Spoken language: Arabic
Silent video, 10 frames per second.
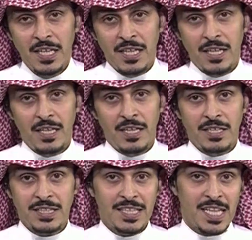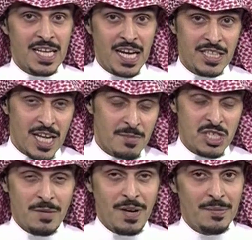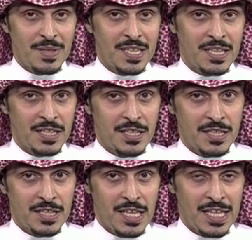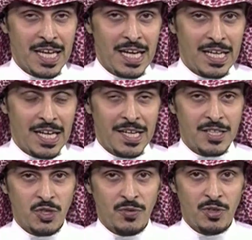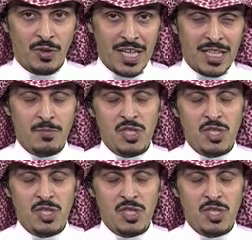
آه تحدثنا عن الجانب الشبابي آه اللي اللي انا اشوف انه قدم